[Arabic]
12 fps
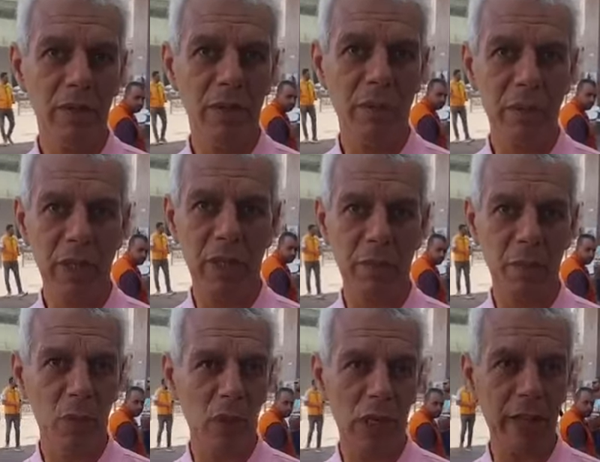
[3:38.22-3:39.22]
فهمت
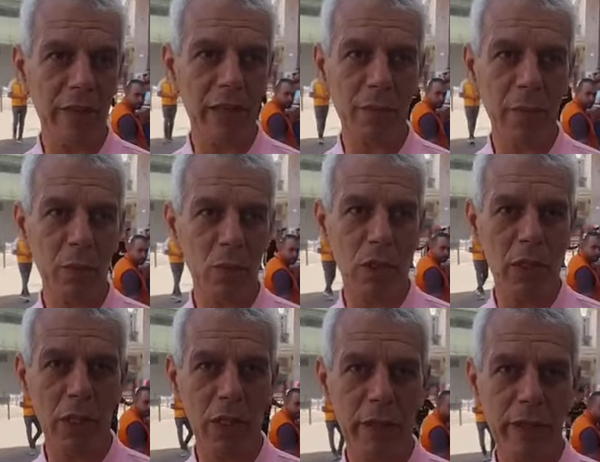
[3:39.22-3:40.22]
بكل عزيمه
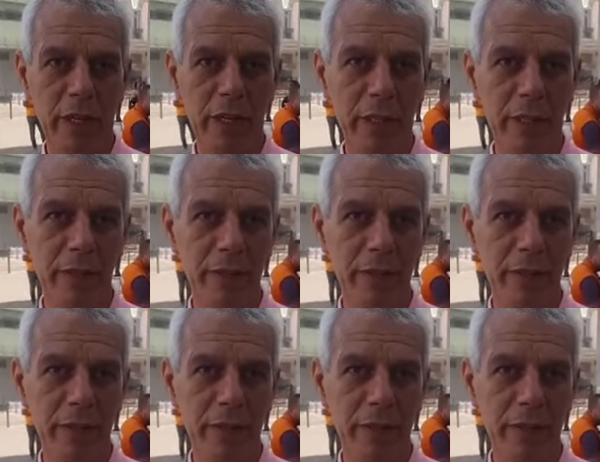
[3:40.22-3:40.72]
بكل اصرار